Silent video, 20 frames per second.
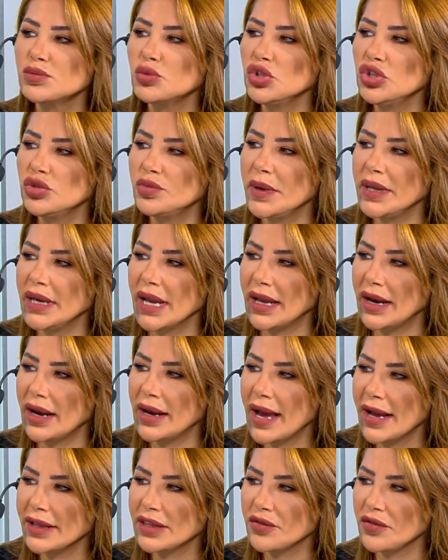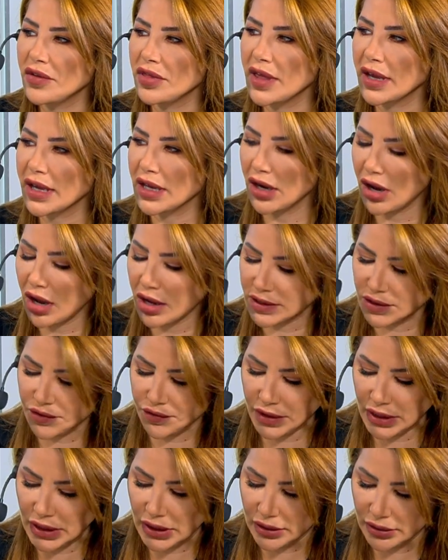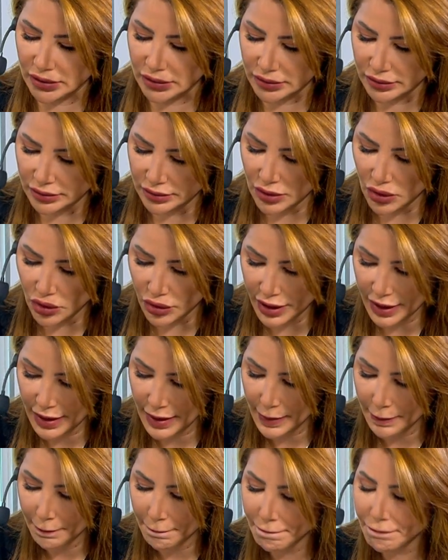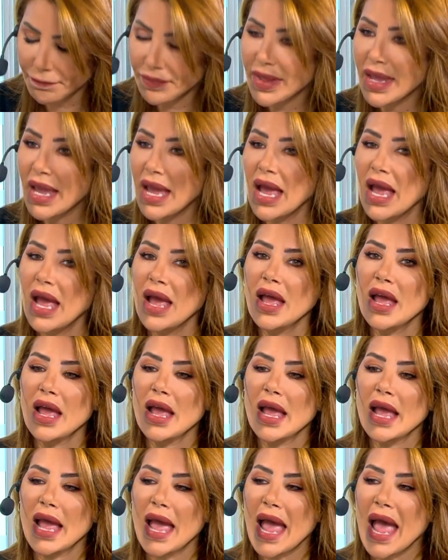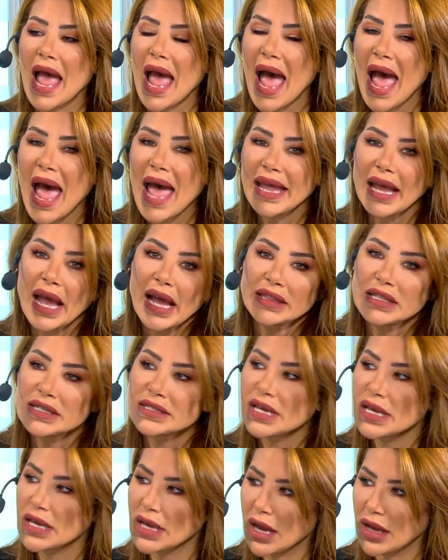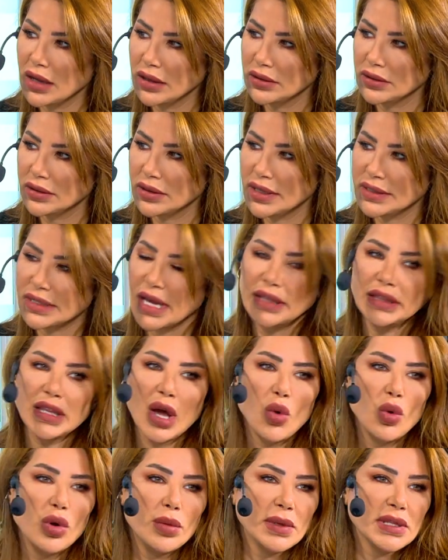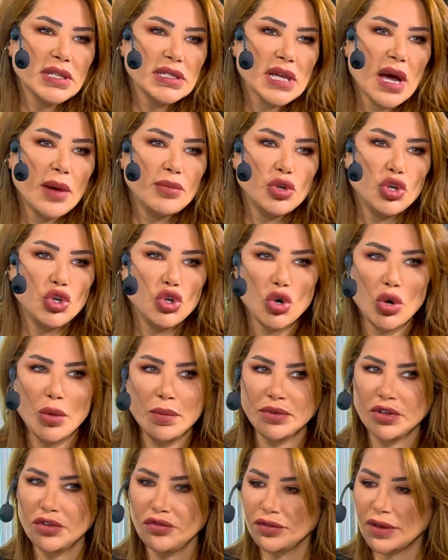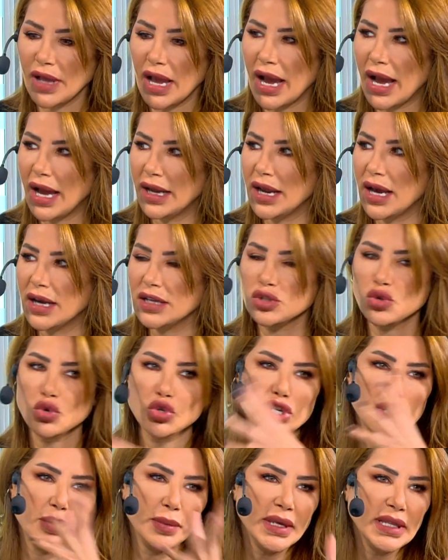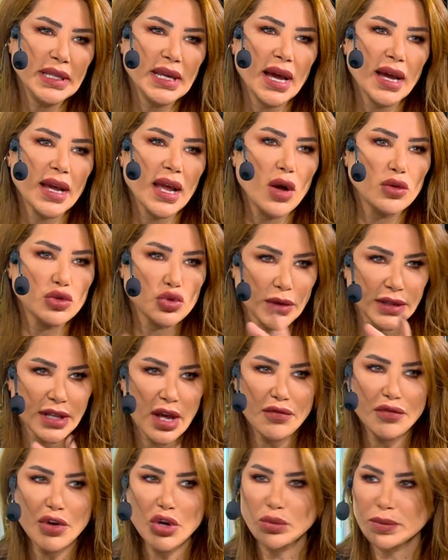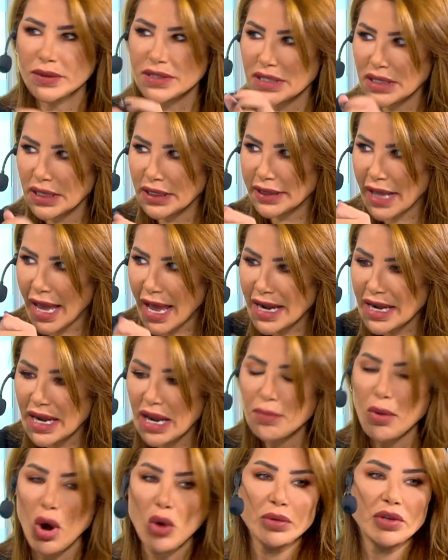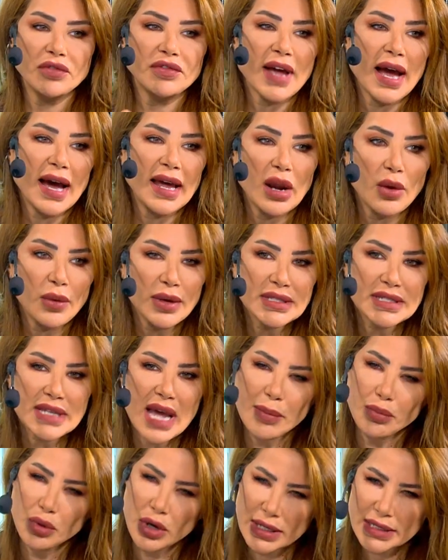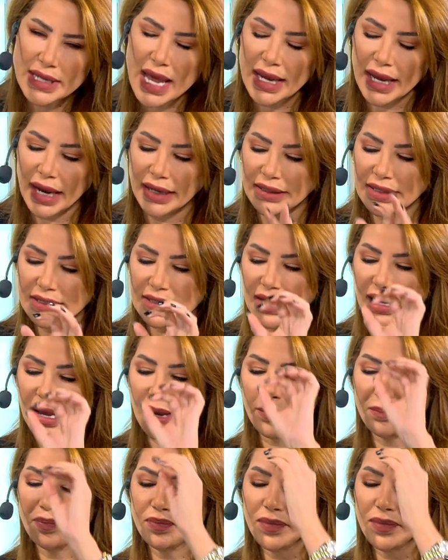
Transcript: مدمن على الهاتف الذكي الخاص فيك اوكي اوكي هاي عاده سيئه اذا انت اول ما تصحى من النوم بتفتح على سوشيال ميديا اكونت وات ايفر وبتصير تقلب او بتفتح على واتساب وكذا هي عاده سيئه